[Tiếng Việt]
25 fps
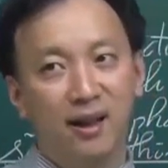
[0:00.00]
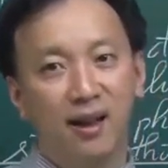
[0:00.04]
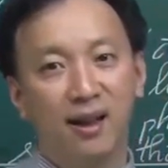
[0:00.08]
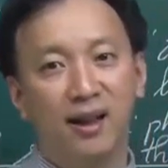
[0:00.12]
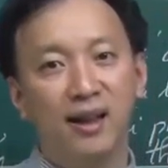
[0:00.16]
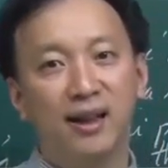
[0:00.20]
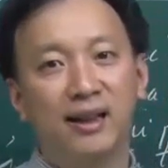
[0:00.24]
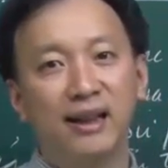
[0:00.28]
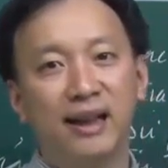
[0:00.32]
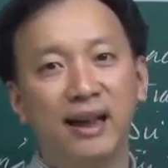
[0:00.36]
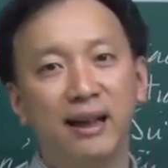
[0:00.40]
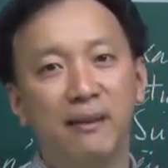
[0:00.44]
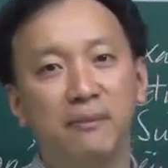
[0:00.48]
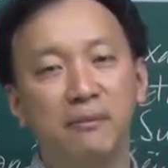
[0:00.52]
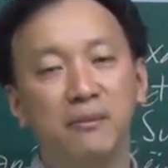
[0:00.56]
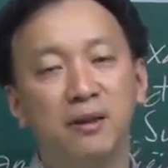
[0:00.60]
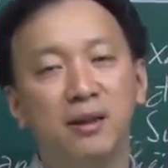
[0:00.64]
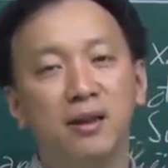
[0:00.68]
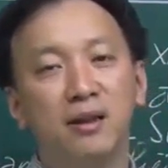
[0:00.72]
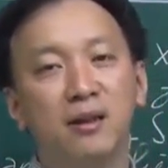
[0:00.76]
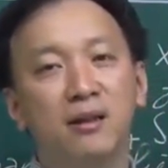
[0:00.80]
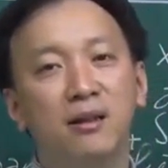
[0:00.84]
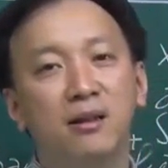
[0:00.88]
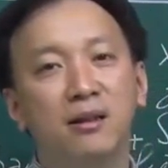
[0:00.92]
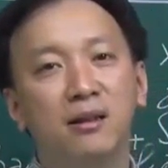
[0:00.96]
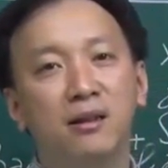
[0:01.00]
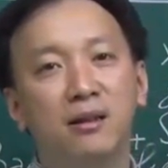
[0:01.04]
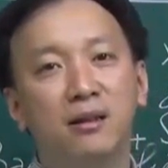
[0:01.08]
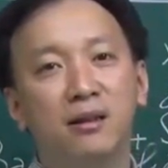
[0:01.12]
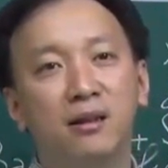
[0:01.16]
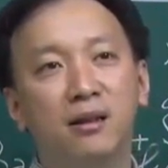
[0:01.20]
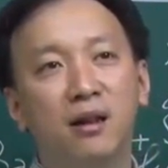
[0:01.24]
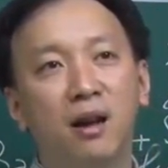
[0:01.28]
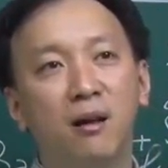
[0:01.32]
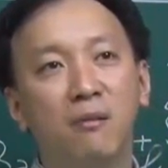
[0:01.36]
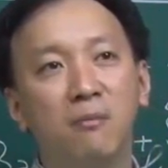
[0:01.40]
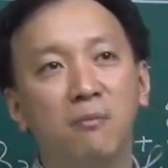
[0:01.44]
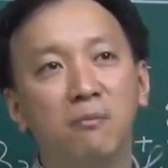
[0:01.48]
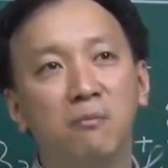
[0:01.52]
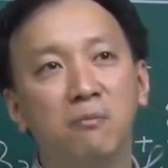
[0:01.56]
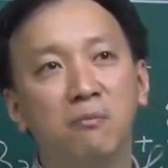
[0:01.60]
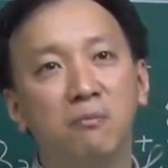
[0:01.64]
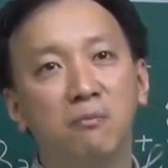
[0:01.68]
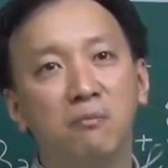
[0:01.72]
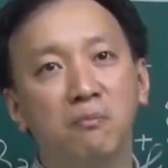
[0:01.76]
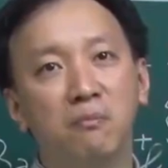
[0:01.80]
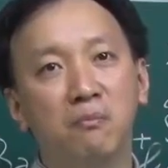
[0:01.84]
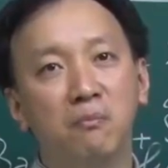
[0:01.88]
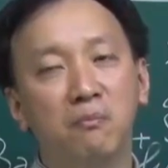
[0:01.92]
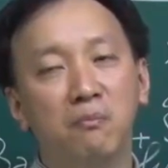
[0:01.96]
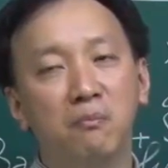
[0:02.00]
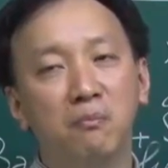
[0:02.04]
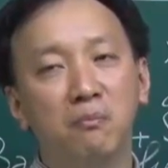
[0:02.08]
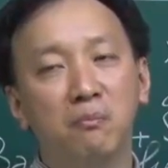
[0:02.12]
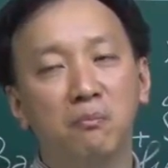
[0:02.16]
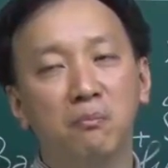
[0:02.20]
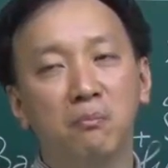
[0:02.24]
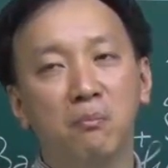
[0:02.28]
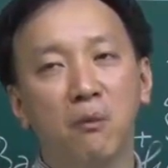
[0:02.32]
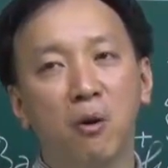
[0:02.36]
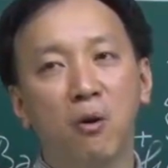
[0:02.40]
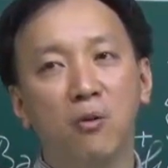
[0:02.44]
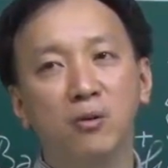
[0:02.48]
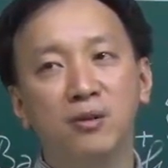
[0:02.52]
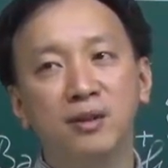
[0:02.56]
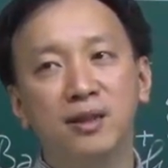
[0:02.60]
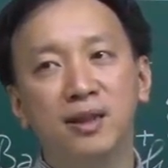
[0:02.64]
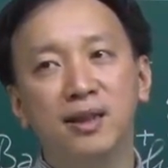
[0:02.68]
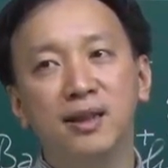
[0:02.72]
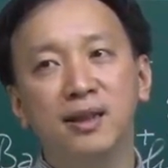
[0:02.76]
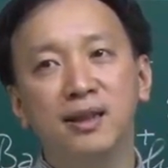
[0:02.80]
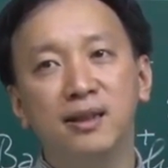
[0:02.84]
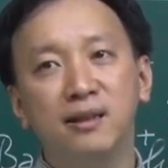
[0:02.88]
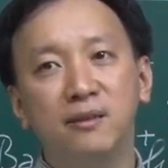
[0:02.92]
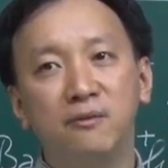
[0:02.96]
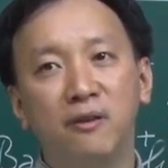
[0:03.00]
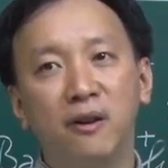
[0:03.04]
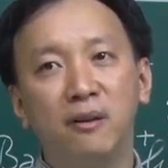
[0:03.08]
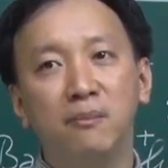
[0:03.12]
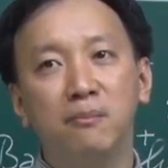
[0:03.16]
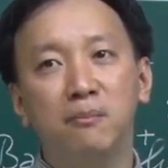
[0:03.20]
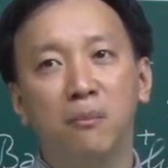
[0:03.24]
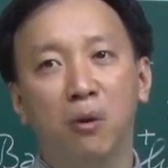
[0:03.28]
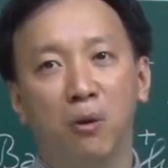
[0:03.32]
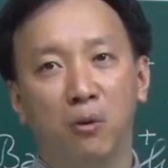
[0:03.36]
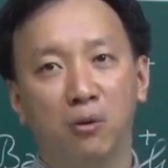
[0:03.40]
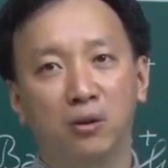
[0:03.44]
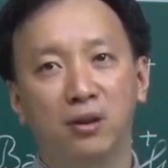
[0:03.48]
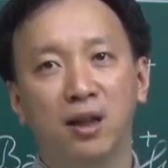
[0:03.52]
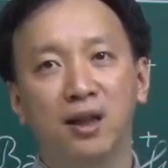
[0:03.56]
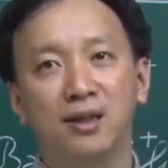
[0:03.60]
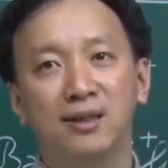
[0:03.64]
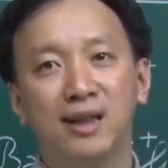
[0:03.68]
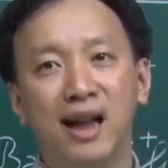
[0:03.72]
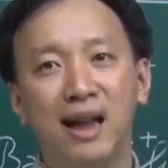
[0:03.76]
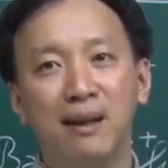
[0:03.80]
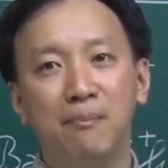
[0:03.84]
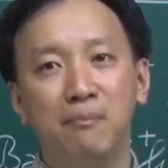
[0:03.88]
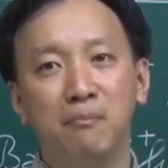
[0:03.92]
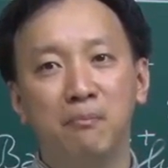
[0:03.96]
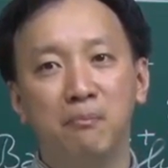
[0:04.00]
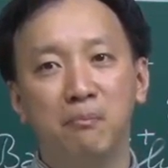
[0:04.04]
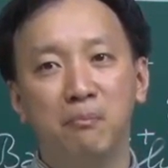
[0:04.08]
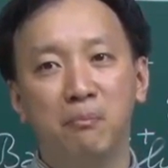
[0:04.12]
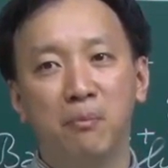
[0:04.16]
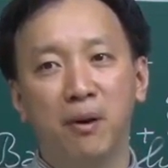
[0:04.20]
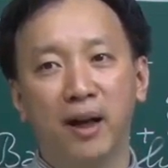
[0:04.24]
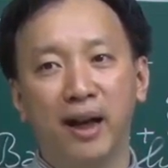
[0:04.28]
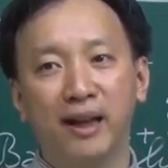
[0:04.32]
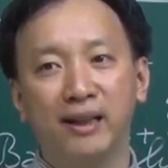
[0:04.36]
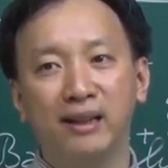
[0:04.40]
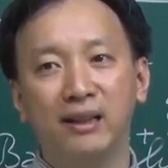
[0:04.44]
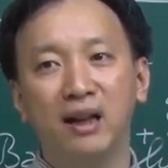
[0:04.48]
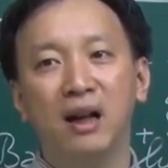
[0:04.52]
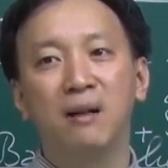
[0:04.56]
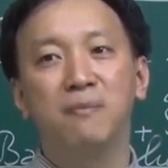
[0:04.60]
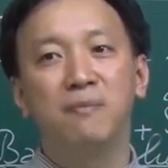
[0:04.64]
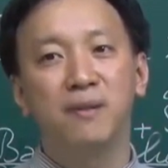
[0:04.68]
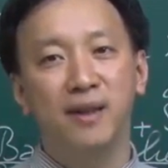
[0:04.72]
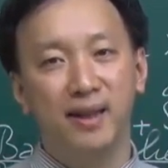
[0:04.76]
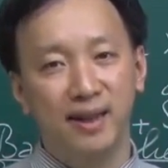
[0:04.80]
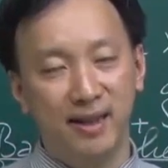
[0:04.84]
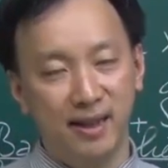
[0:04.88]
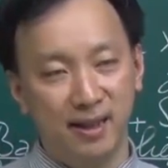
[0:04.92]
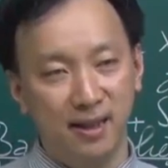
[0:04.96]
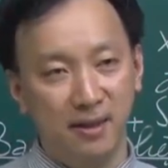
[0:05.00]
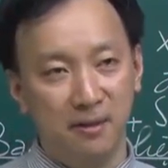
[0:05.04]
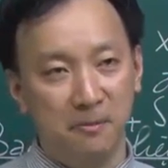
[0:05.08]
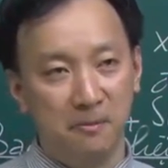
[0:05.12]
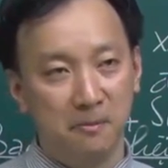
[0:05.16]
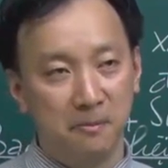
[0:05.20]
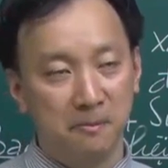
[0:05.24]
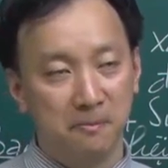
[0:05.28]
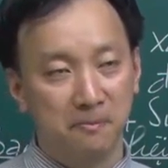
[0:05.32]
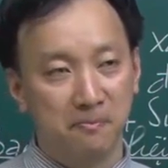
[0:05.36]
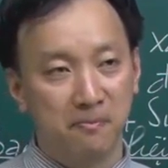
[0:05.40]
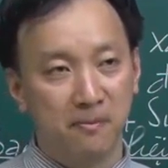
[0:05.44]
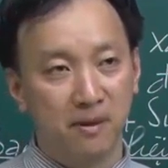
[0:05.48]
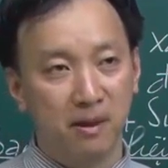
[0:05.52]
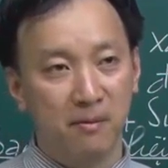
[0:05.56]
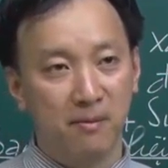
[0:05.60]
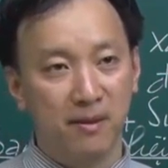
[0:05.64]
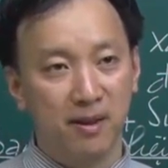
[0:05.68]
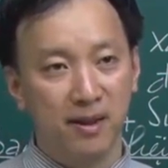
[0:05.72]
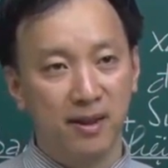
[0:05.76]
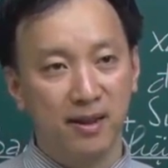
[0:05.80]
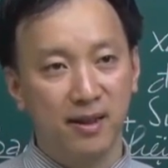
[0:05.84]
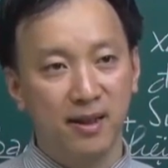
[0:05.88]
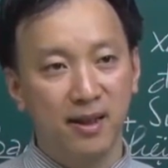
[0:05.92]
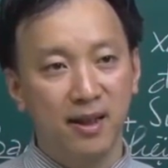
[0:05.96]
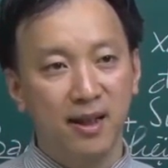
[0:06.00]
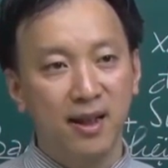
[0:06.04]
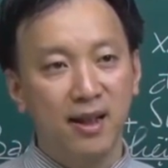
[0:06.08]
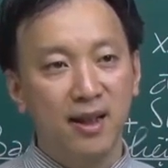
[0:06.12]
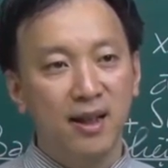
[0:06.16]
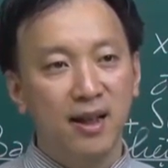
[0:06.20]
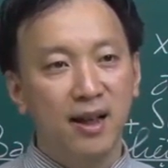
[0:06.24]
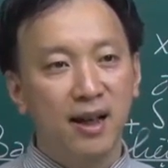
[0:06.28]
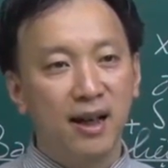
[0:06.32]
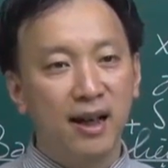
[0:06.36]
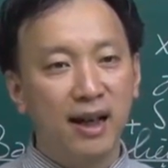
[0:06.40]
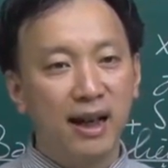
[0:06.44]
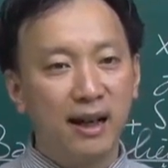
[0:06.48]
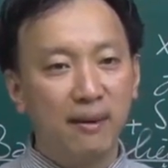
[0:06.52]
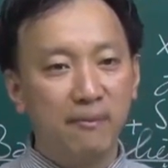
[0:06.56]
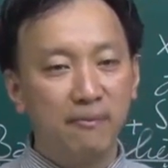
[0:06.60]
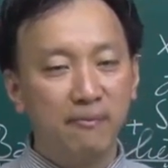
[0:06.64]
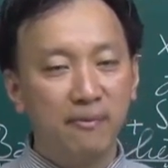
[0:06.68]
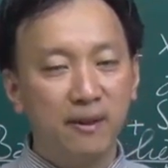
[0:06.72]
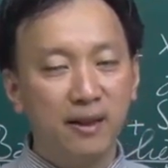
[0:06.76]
ở đây các em không bố trí phân bổ thời gian một cách hợp lý hợp lý các em